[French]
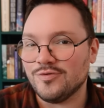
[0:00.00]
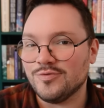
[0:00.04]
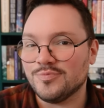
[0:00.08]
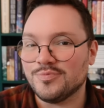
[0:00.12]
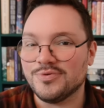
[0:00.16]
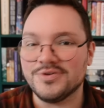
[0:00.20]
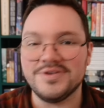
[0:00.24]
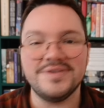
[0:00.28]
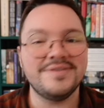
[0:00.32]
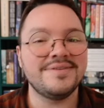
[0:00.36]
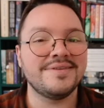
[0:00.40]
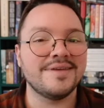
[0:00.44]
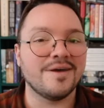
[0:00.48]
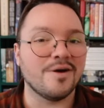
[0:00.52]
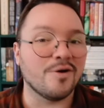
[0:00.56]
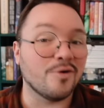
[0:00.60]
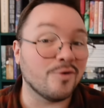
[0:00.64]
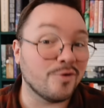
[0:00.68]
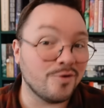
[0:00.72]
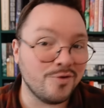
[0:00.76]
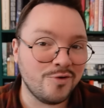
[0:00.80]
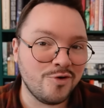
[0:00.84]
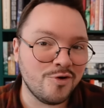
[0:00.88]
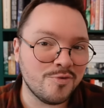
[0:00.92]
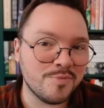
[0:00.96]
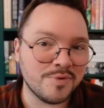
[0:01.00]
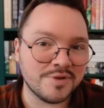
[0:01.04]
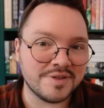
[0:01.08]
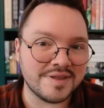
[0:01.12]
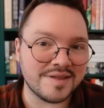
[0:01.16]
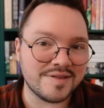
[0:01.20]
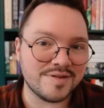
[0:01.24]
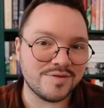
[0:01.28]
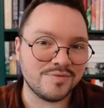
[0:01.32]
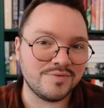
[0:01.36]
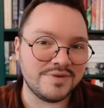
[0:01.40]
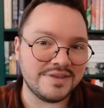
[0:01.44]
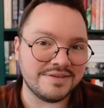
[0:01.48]
une petite
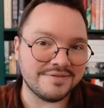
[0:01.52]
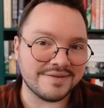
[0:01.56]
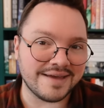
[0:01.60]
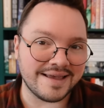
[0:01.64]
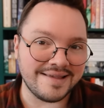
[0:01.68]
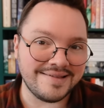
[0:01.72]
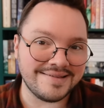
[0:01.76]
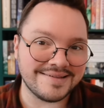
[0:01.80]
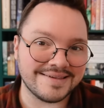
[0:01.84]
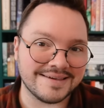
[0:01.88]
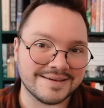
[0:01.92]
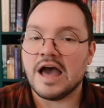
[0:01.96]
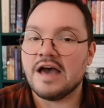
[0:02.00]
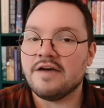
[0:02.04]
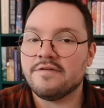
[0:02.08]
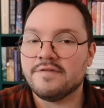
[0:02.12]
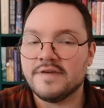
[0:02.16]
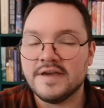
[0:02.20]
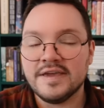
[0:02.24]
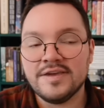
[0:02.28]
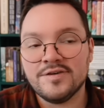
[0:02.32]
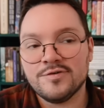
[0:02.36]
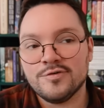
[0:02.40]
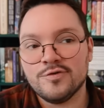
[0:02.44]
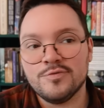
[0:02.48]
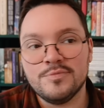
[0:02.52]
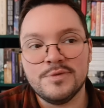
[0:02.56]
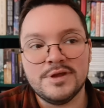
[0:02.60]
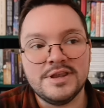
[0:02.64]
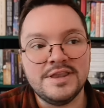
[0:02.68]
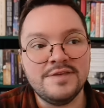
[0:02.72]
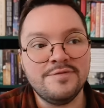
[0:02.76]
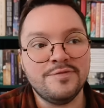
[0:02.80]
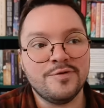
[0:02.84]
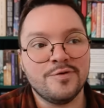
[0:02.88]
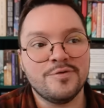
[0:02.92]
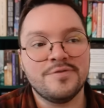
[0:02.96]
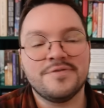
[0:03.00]
recommandation livresque avec mes
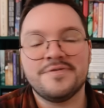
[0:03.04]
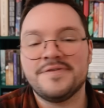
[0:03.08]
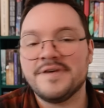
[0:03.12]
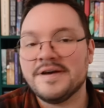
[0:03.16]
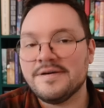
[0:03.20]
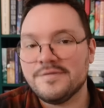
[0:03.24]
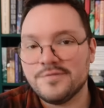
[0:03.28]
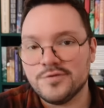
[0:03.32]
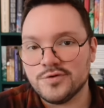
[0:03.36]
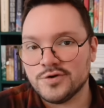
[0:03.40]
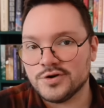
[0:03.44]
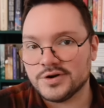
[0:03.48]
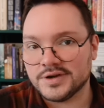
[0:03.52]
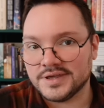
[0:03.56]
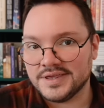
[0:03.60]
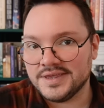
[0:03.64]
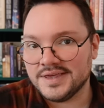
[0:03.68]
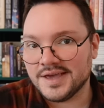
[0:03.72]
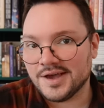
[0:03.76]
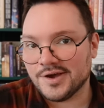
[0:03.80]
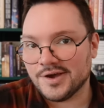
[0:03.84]
livres favoris